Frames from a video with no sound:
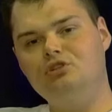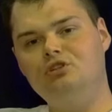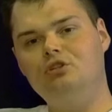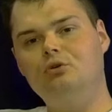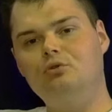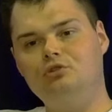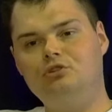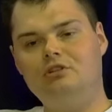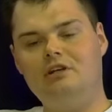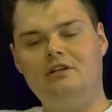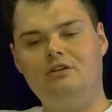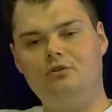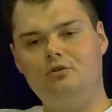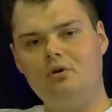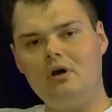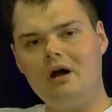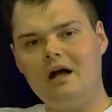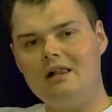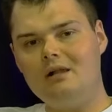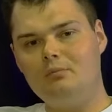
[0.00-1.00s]
do
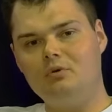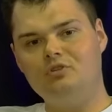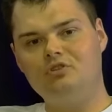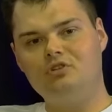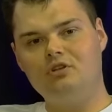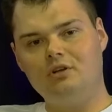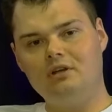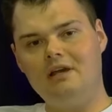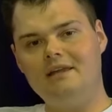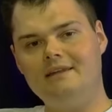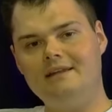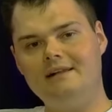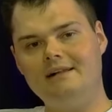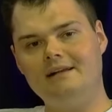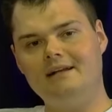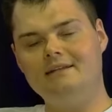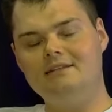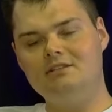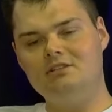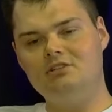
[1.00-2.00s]
urzędu, ale po stronie
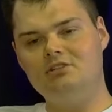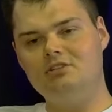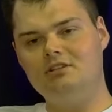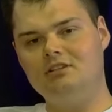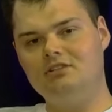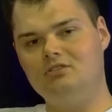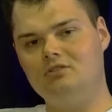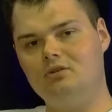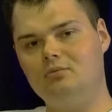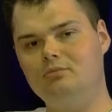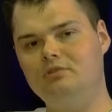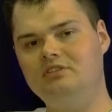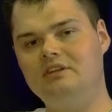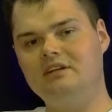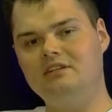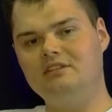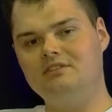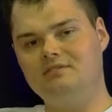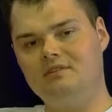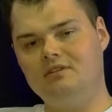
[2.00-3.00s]
energetycznej zrobić
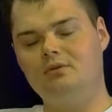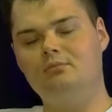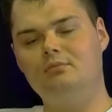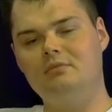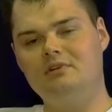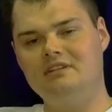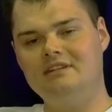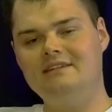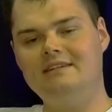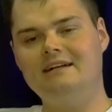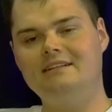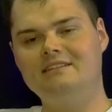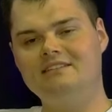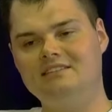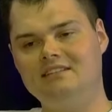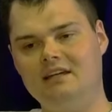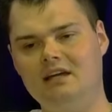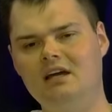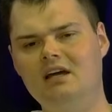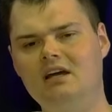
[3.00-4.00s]
tak zwaną
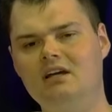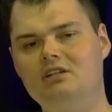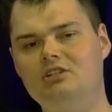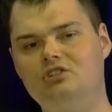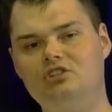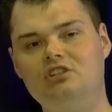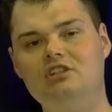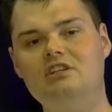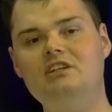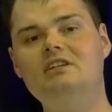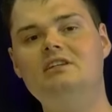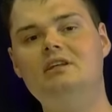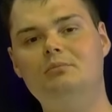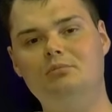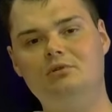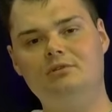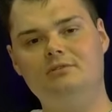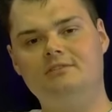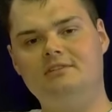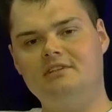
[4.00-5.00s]
medytację, czy inne
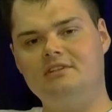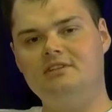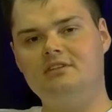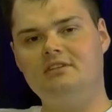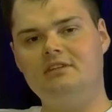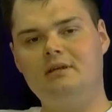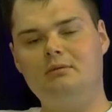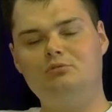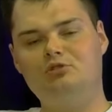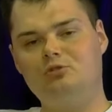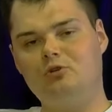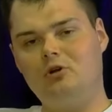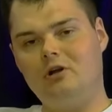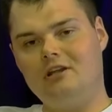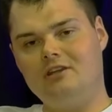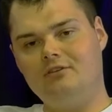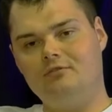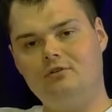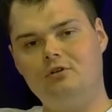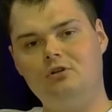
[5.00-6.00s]
procesy, na
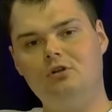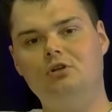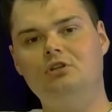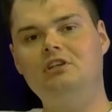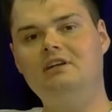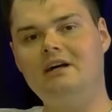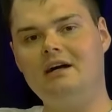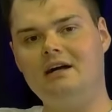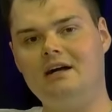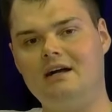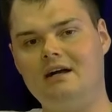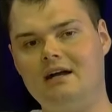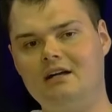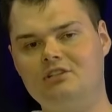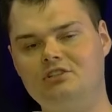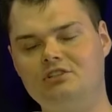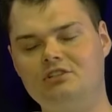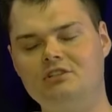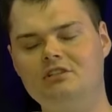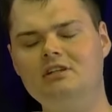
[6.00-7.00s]
przykład w kronikach
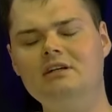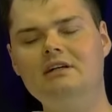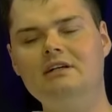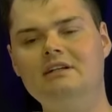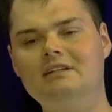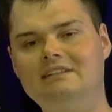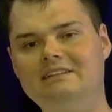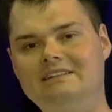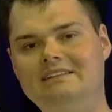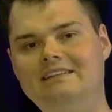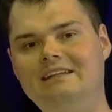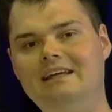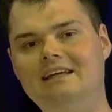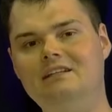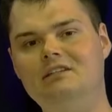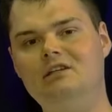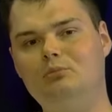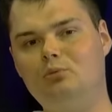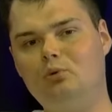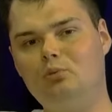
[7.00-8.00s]
kaszy,
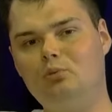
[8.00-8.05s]
zdjęcia po